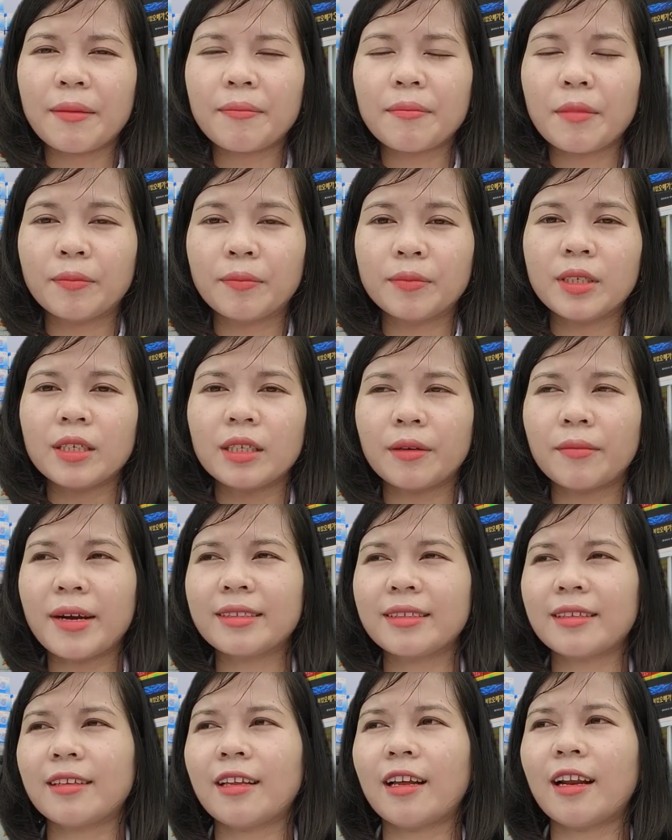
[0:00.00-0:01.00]
Lép bẩm sinh thì
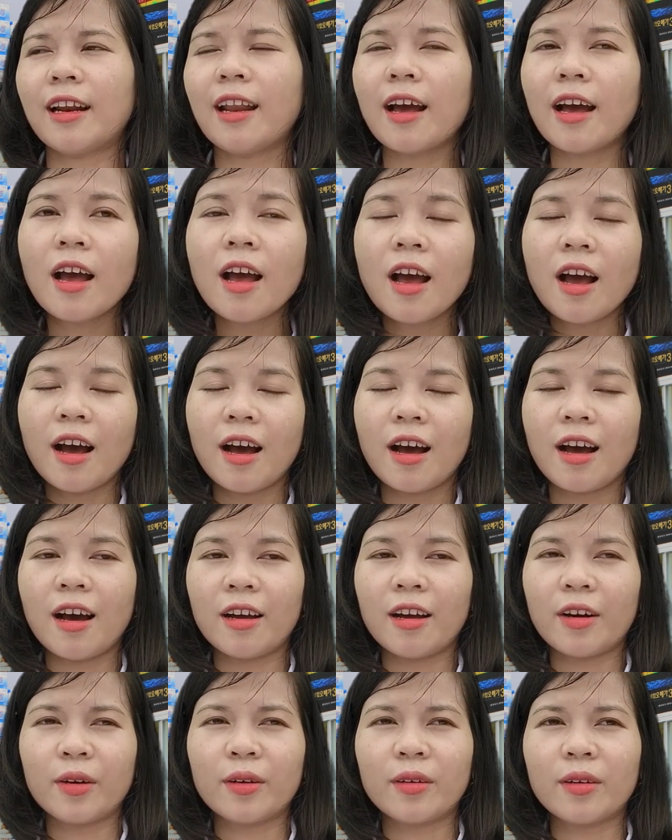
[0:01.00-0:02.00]
bạn sẽ thấy là
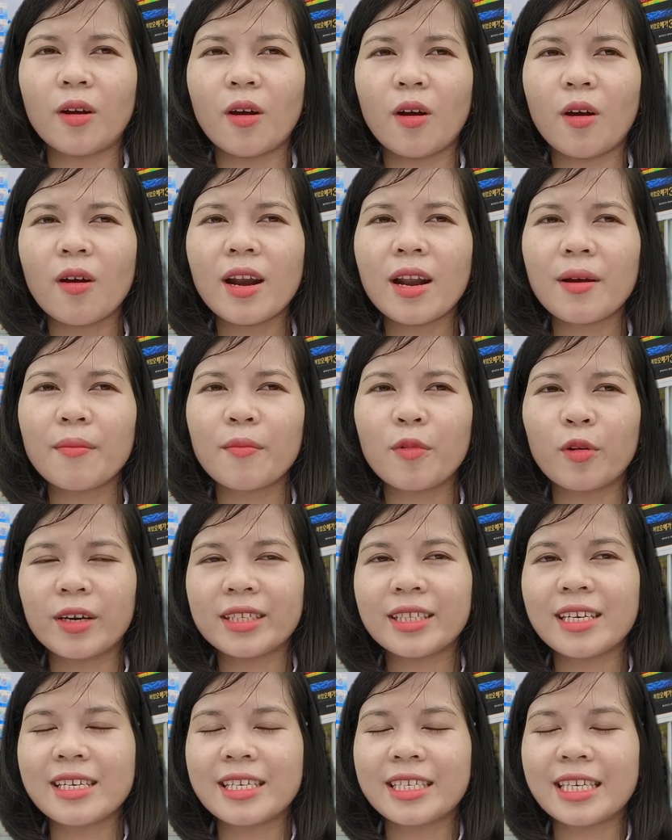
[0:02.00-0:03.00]
nó là một
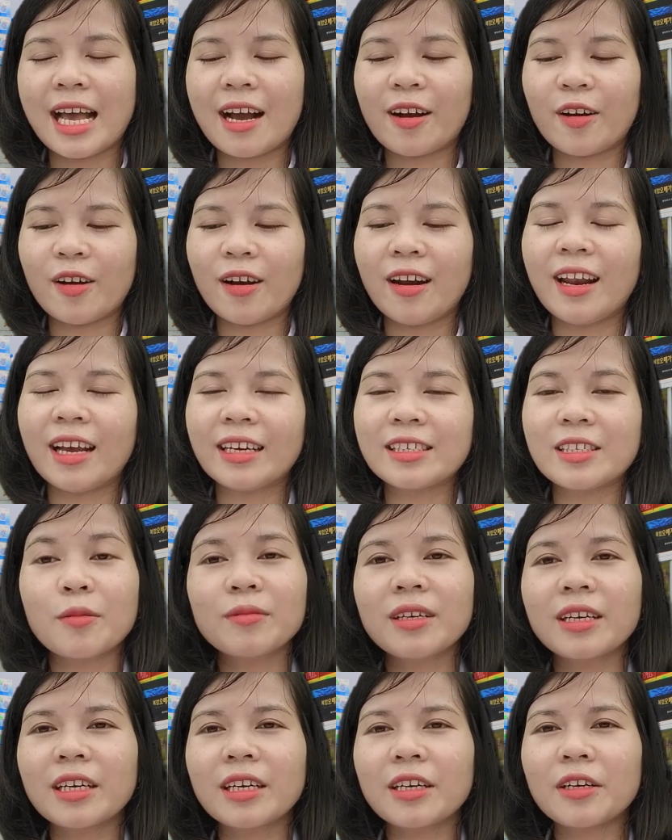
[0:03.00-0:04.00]
cái tình trạng là
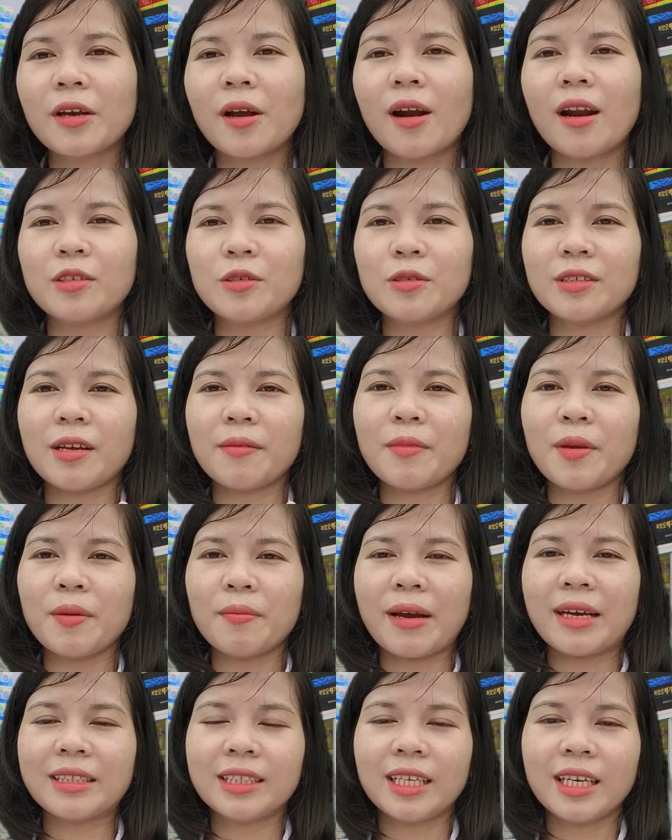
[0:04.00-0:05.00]
giống như cái kiểu là chúng ta bị
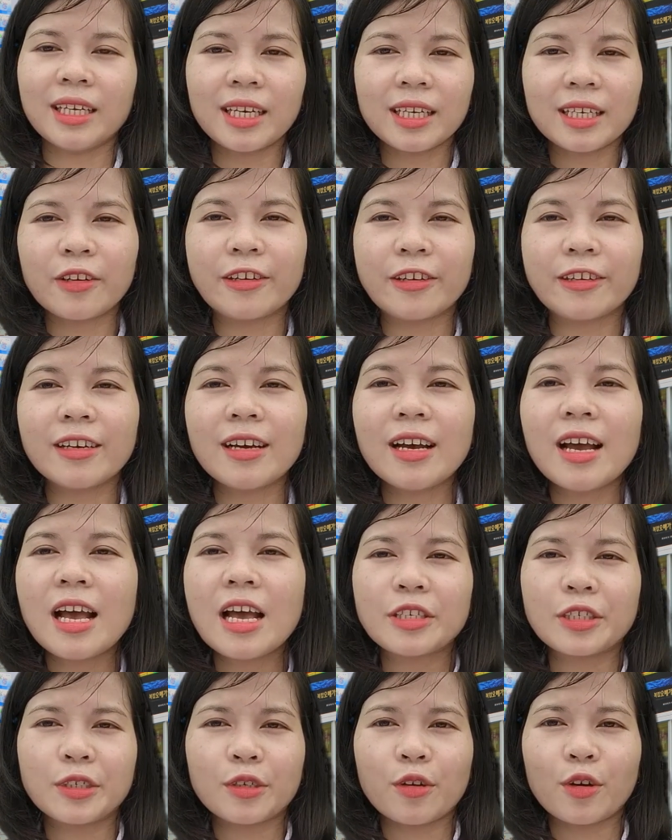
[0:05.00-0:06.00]
mãn tính ấy, nó
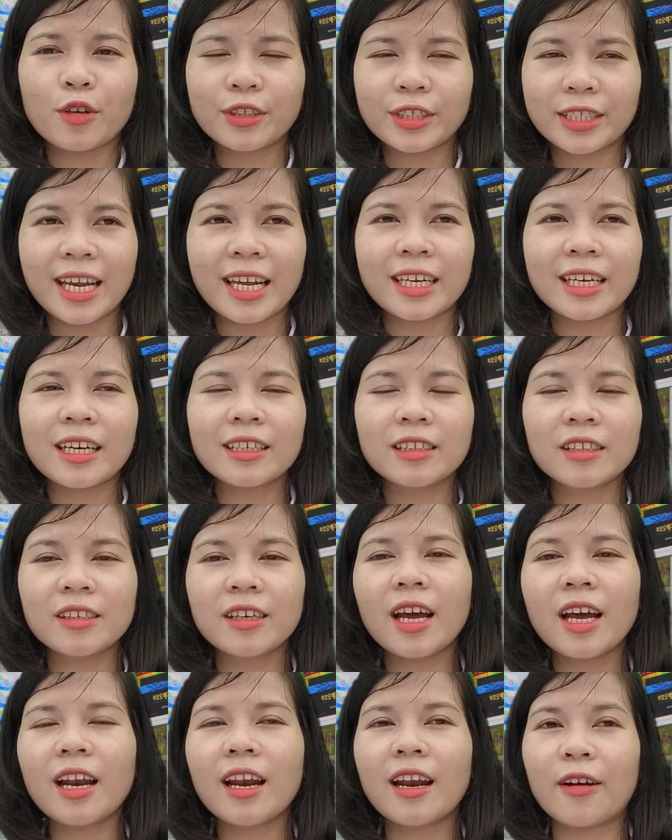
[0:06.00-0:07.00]
do gen các thứ
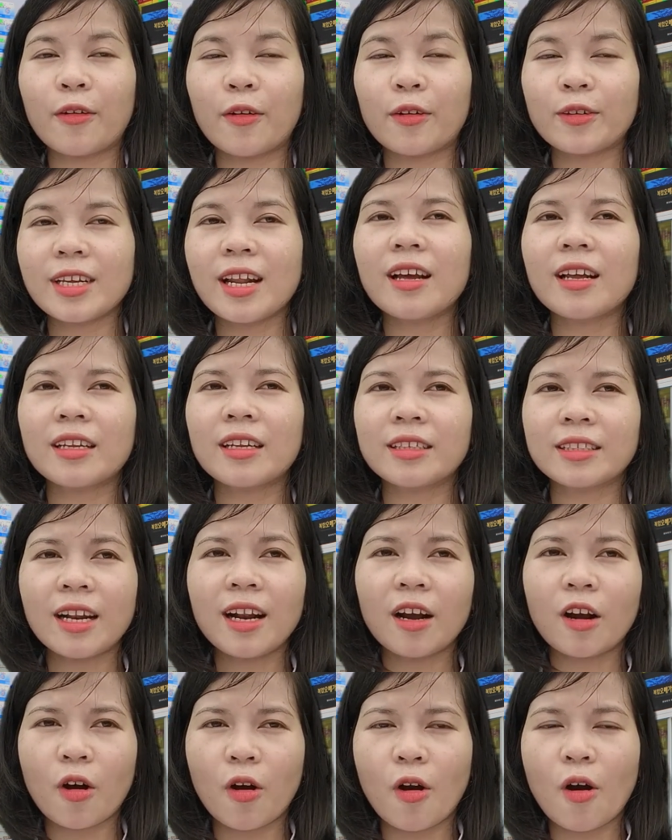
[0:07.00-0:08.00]
là nó rất
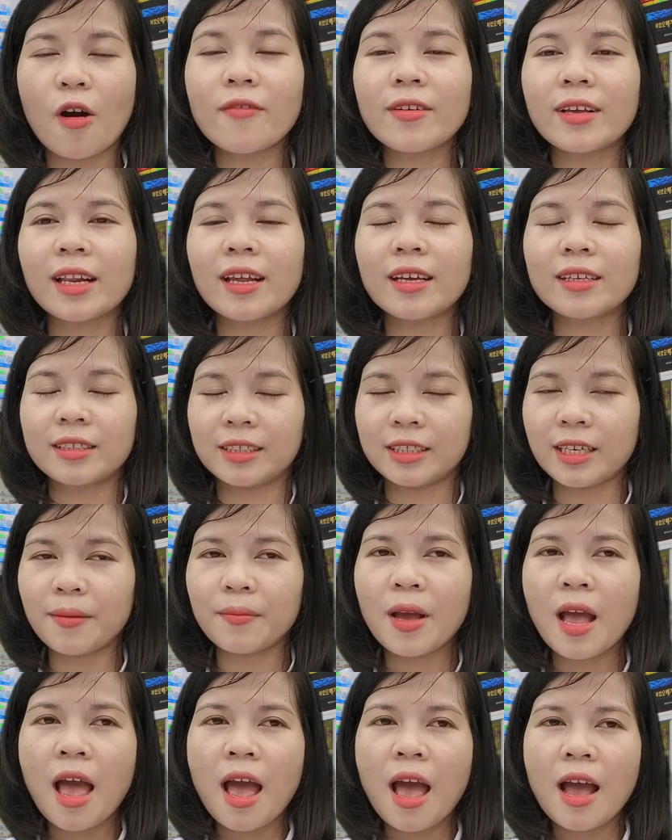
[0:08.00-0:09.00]
là khó và rất là
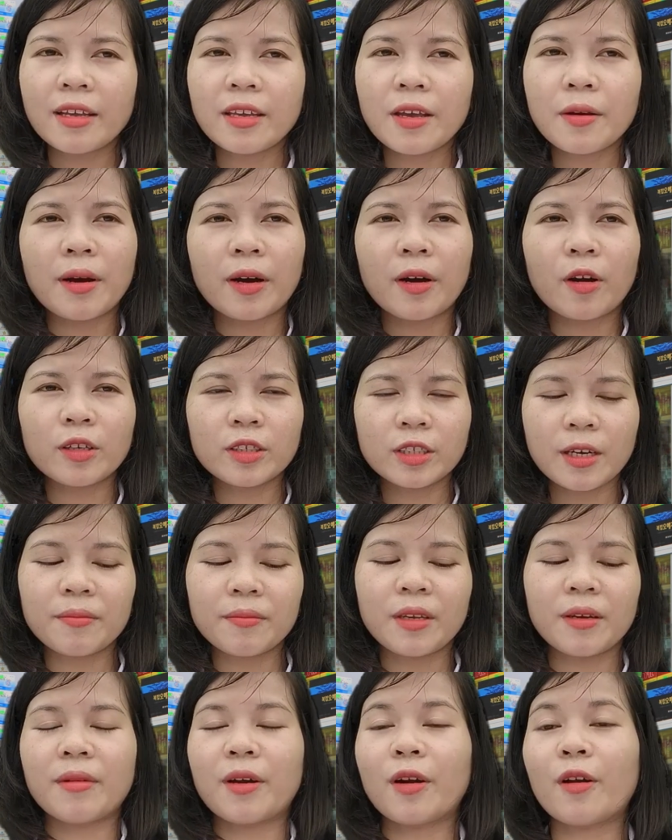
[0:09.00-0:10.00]
chậm, nhưng mà nó
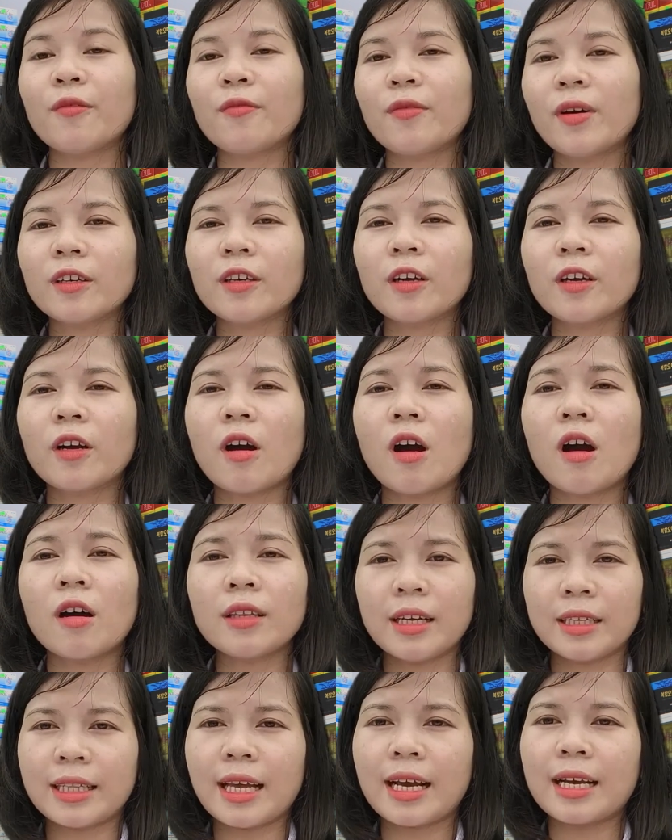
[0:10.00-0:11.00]
chậm nhưng mà nó vẫn
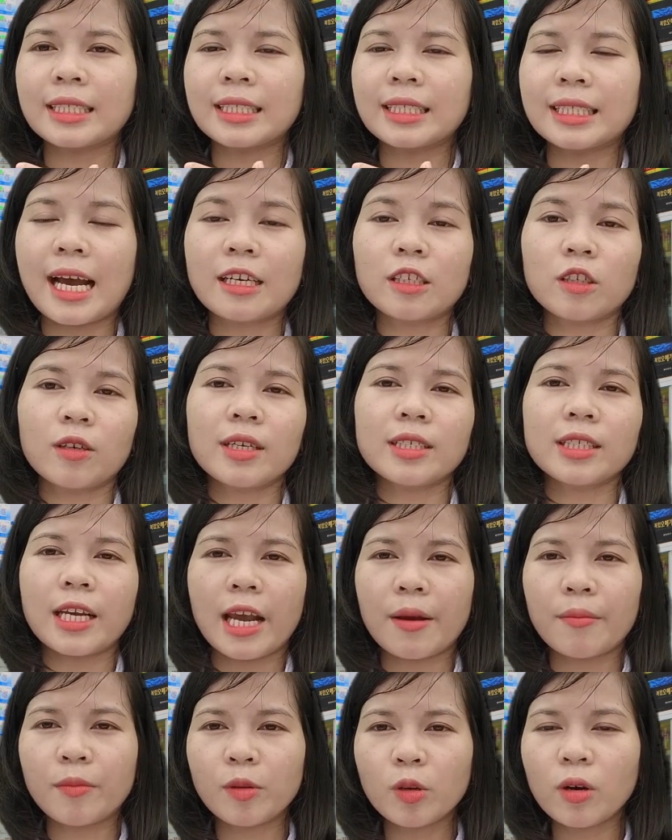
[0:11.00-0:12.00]
có thể tăng size cho các
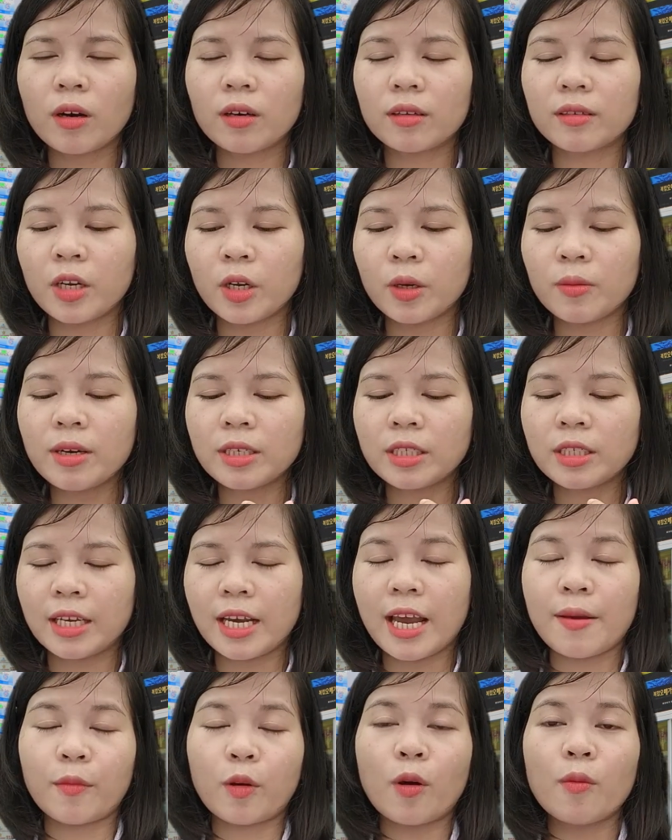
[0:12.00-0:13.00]
chị em được, nếu mà
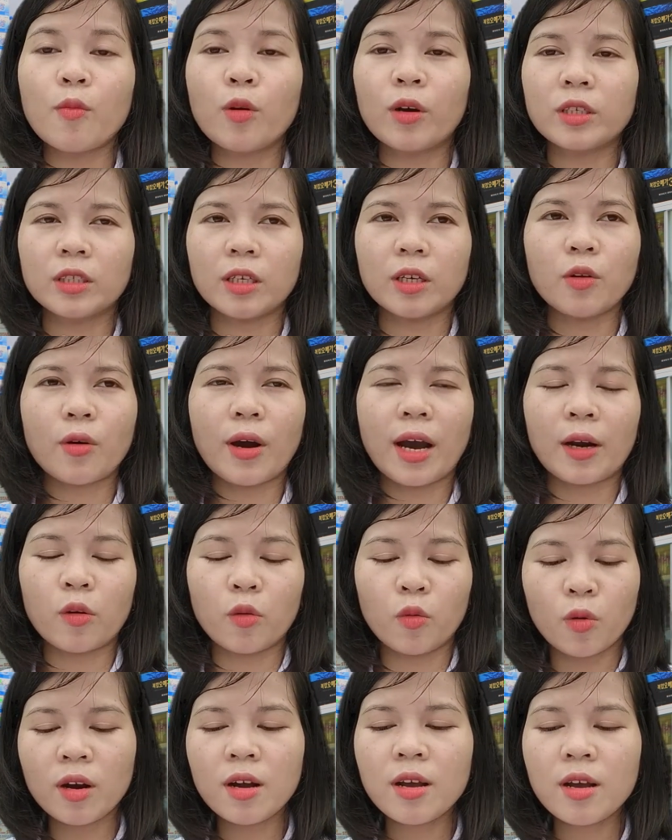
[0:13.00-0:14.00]
chị em có một cái chế độ
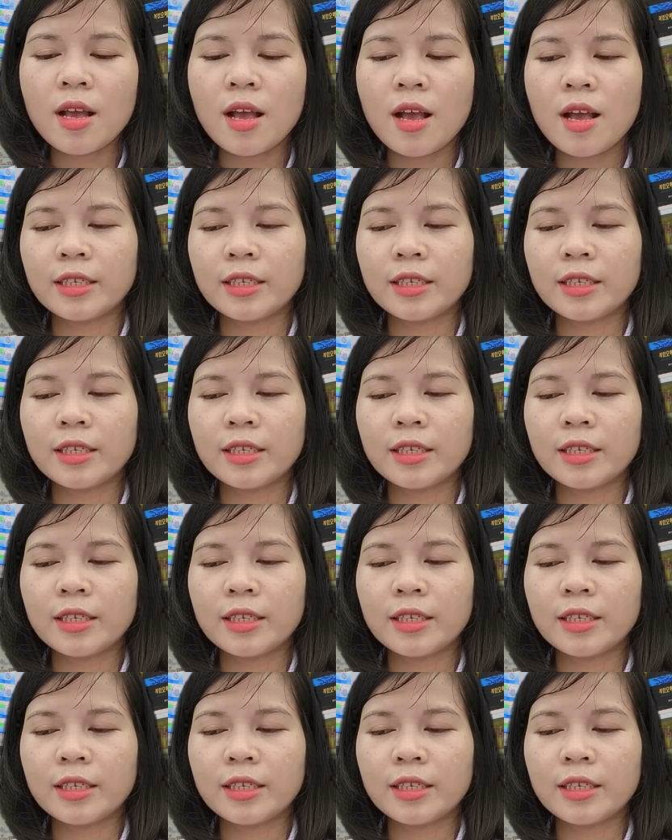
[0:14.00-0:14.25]
ăn uống